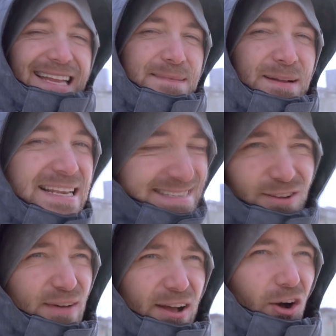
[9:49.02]
nie ma nic
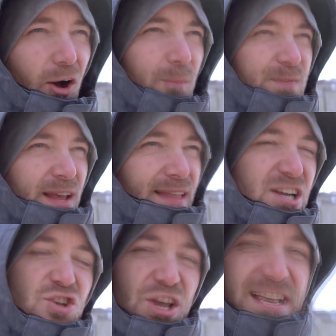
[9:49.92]
nowego.
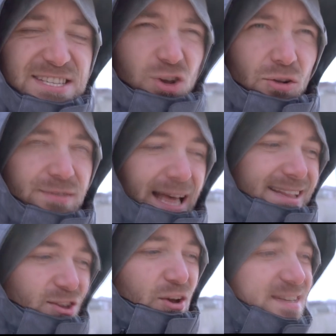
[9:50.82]
Także to nie jest
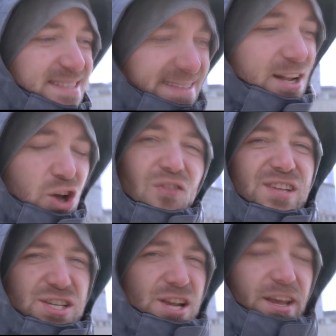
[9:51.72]
content, to jest tylko
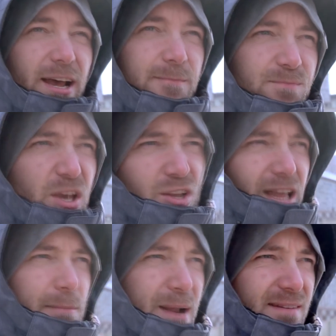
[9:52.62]
wydarzenie. I to
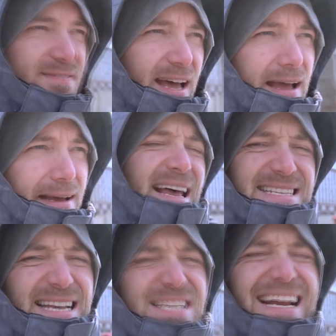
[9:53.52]
tak naprawdę na
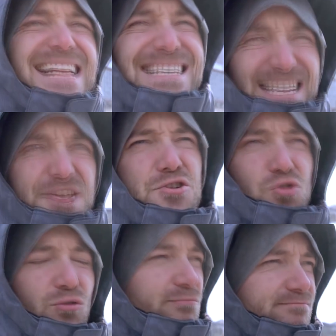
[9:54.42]
zasadzie
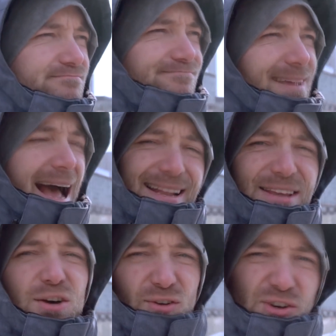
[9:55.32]
recyklingu, a
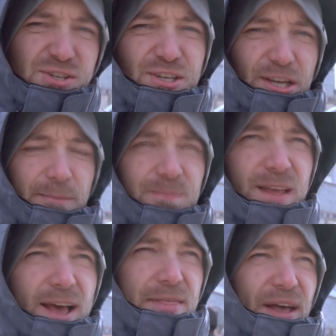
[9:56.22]
nie nowości.
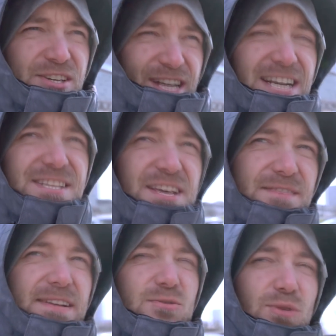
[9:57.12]
Także każdy
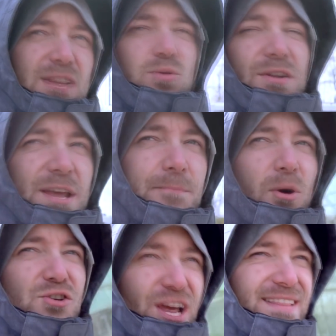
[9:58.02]
event, który aktualnie
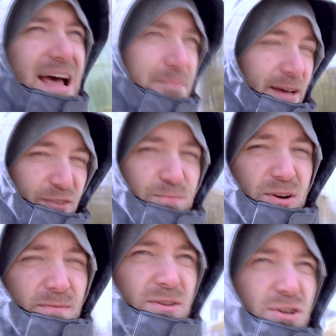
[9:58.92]
posiadamy w
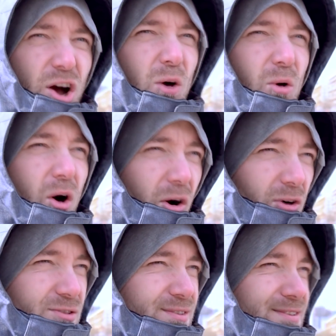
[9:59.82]
Pokémon Go
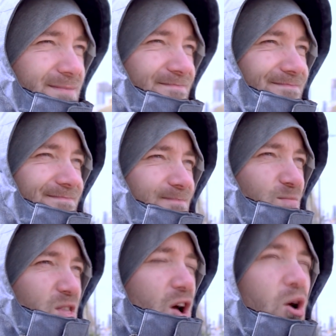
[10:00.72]
od
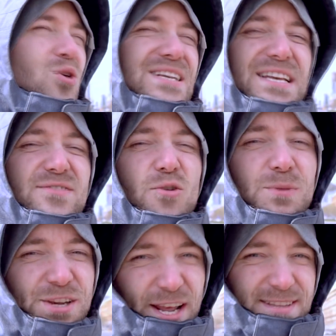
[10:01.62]
ostatnich dwóch
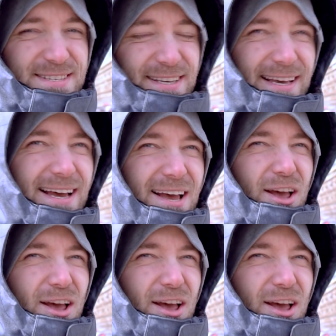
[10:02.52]
miesięcy,